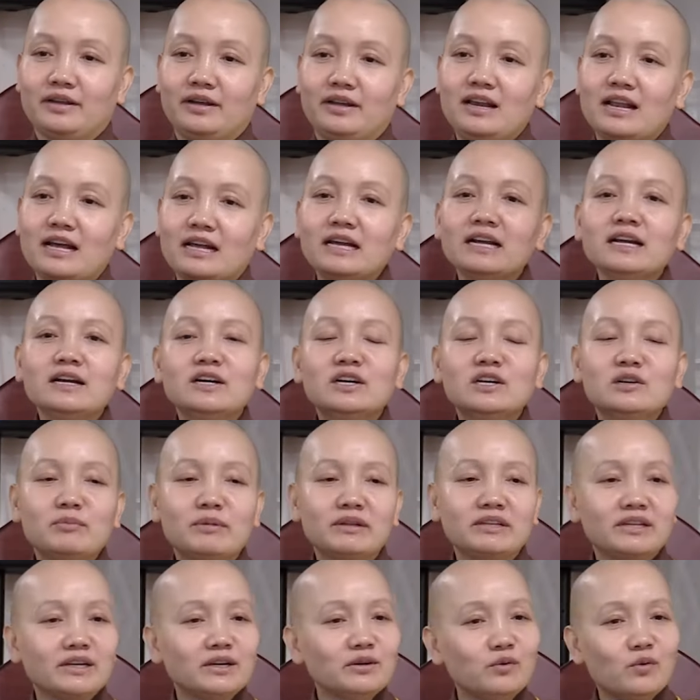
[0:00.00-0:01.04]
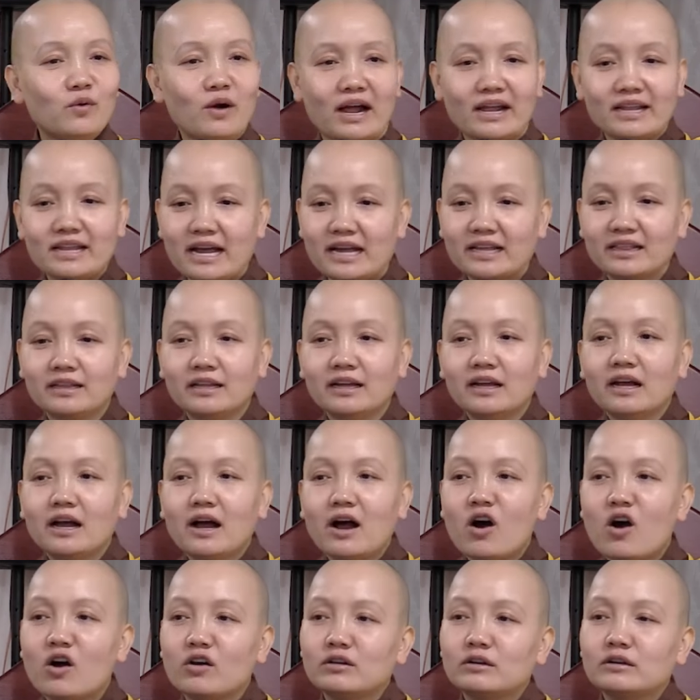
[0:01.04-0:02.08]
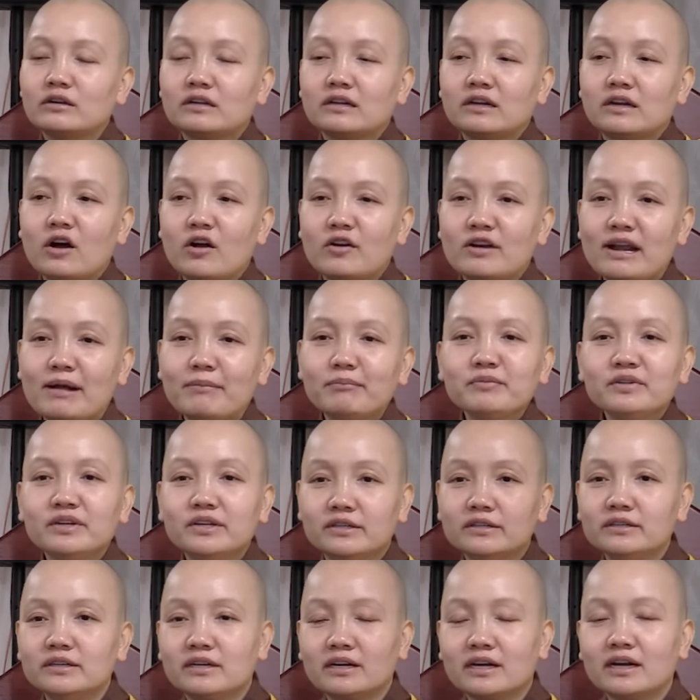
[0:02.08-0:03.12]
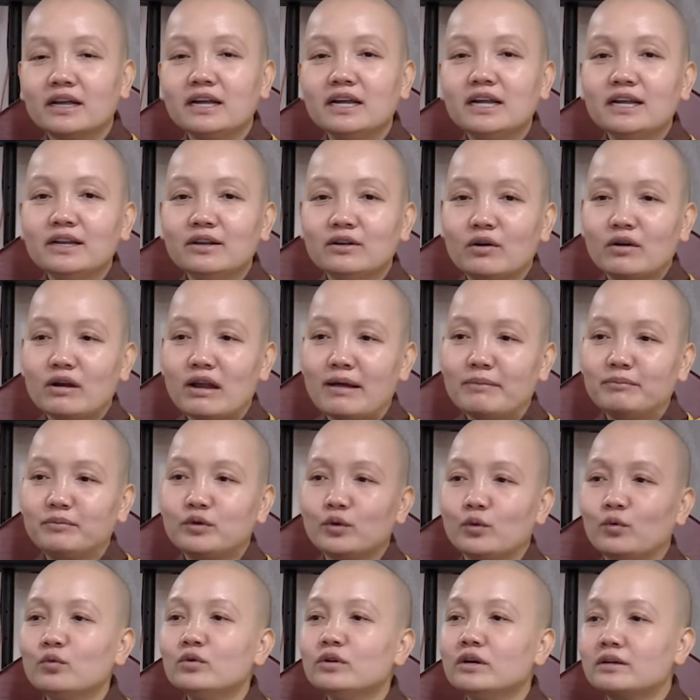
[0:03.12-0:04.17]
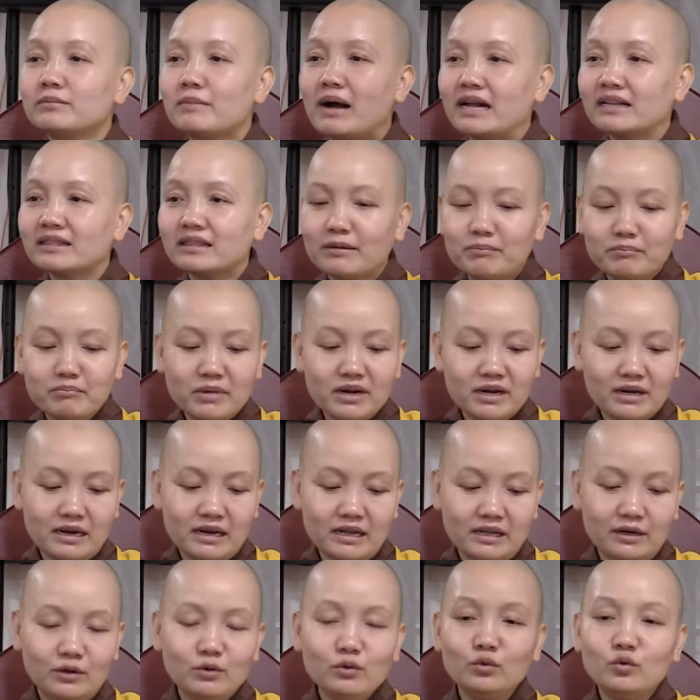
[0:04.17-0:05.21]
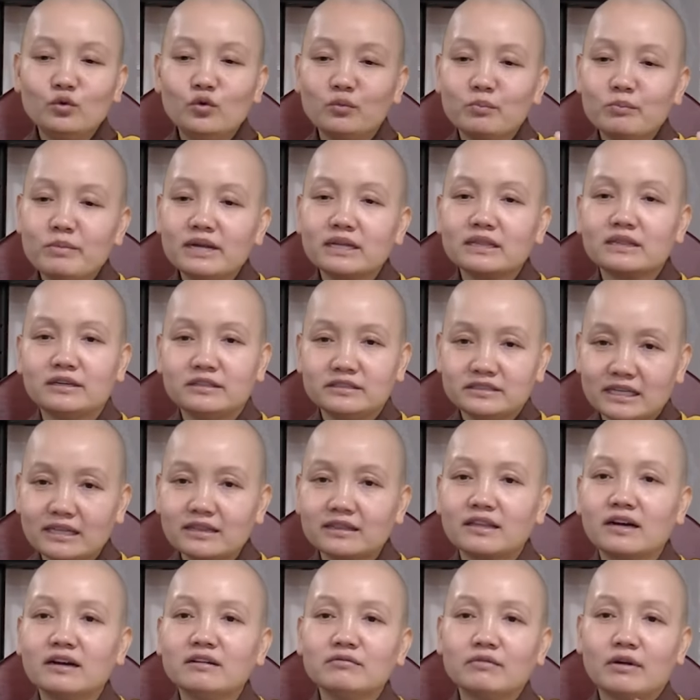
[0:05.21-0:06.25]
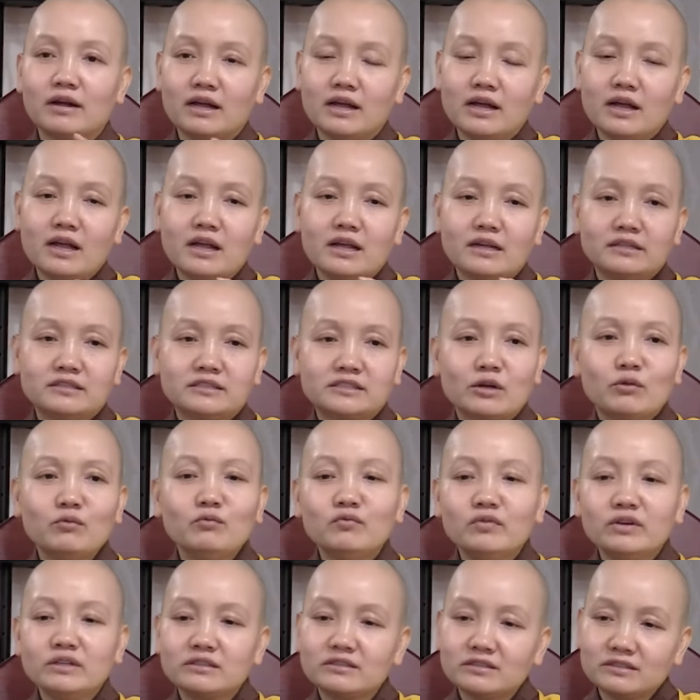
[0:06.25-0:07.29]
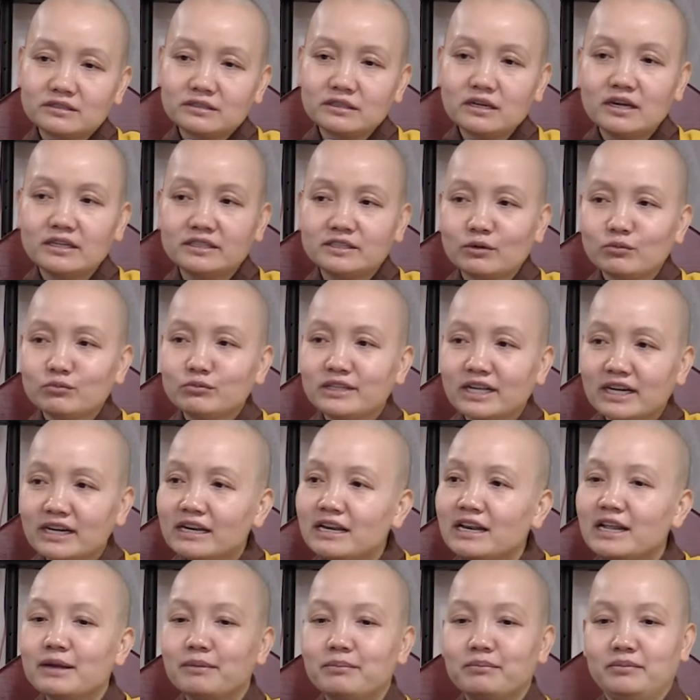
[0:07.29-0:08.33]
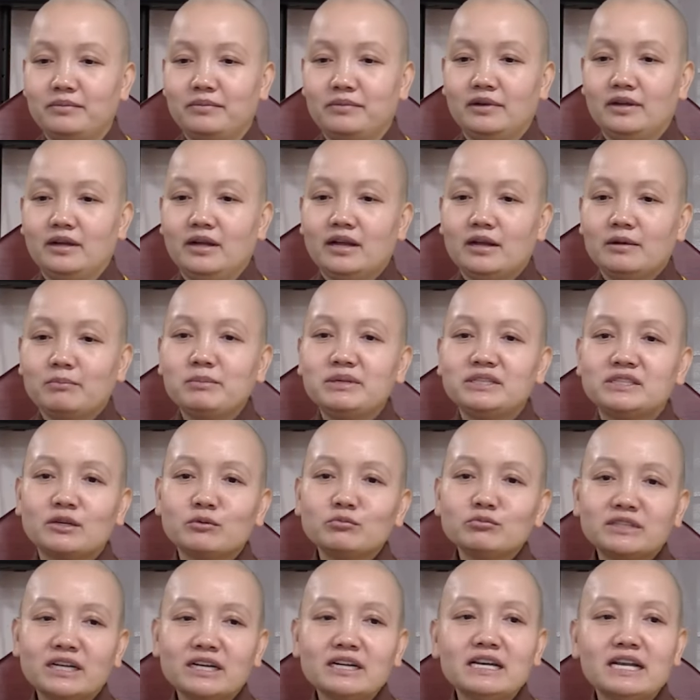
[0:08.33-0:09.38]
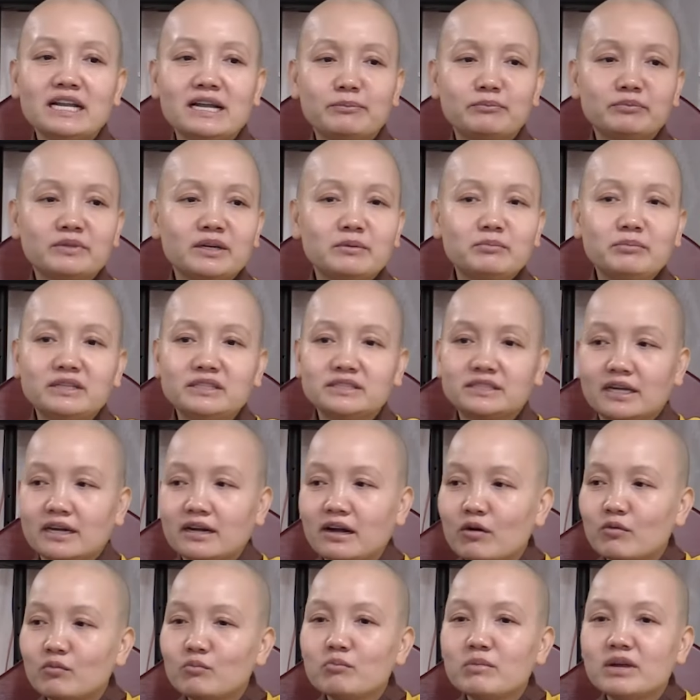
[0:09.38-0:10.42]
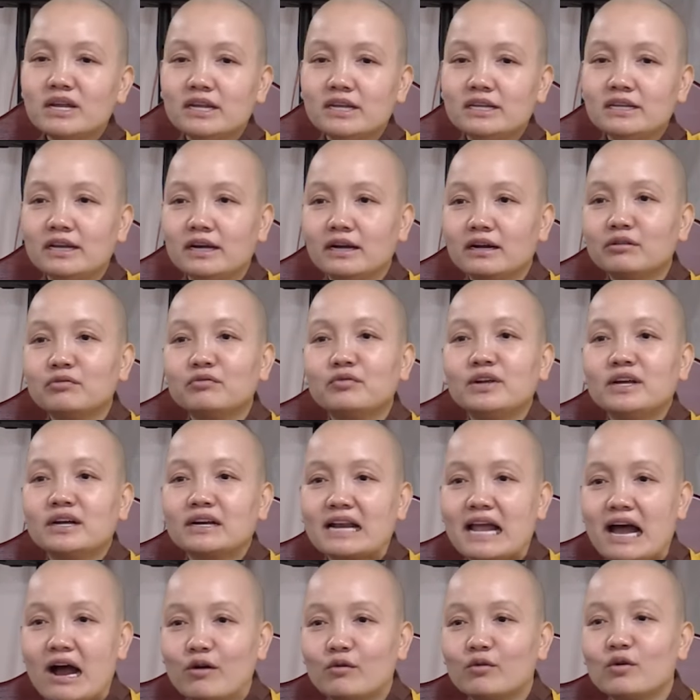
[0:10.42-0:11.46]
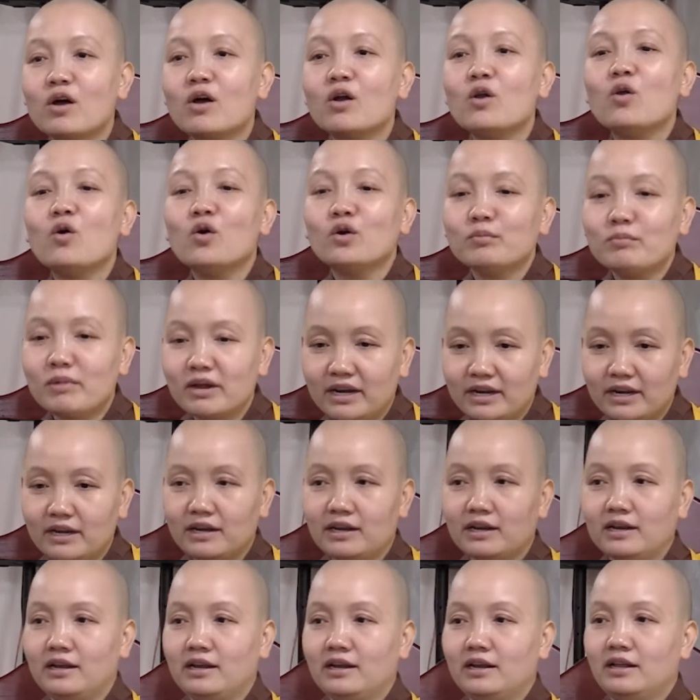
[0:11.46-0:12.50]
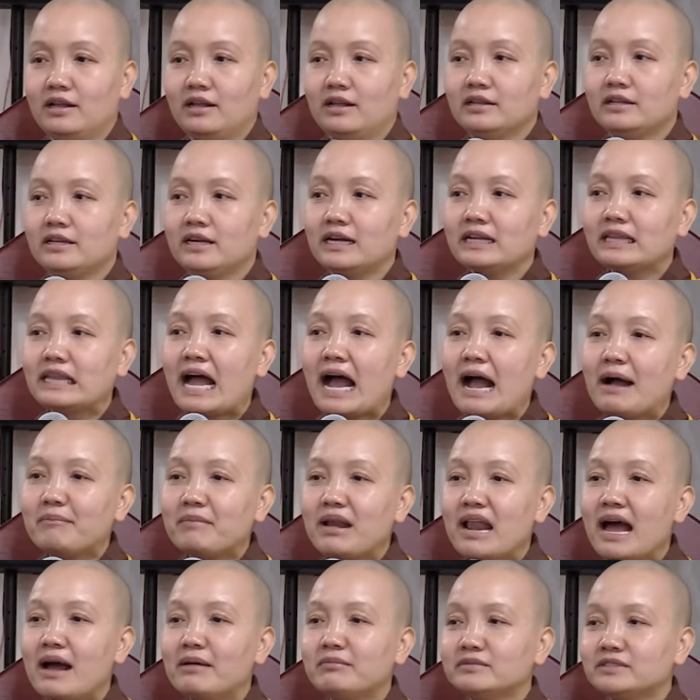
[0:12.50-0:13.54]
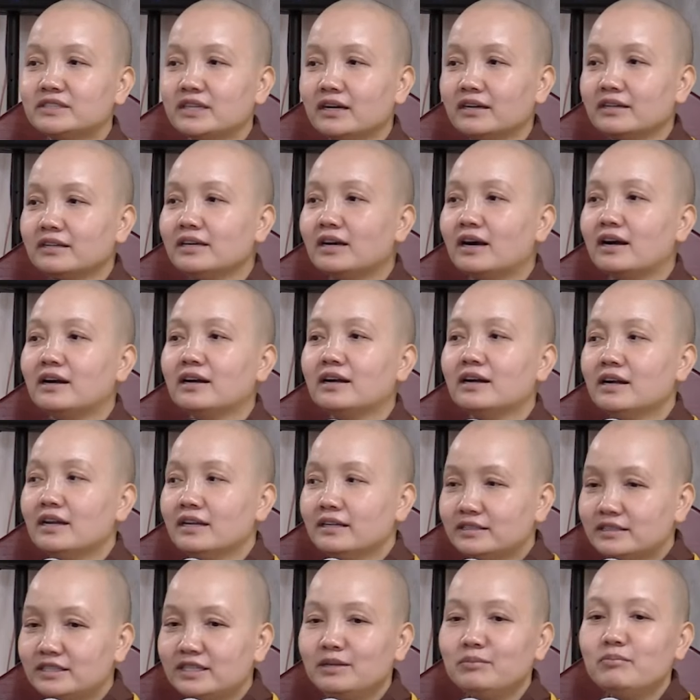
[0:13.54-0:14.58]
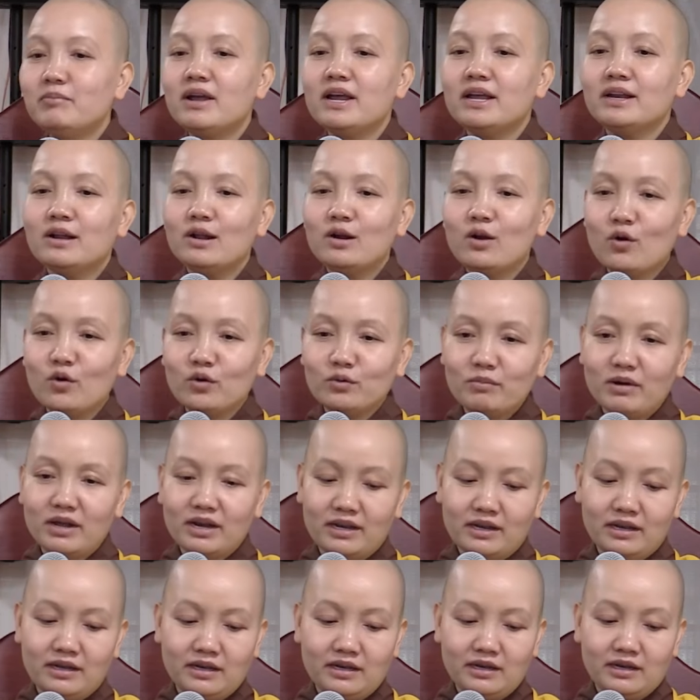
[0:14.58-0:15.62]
là cái người mà chứng quả vậy, họ họ nắm giữ được cái ý rồi, làm chủ được bản tâm mình, là luôn luôn biết tự sách tấn và sống với đời sống chánh niệm. Mình sống chánh niệm thì mình sẽ không bị những cái phiền não nó lôi mình, những cái tham lam, sân giận, si mê nó lôi mình.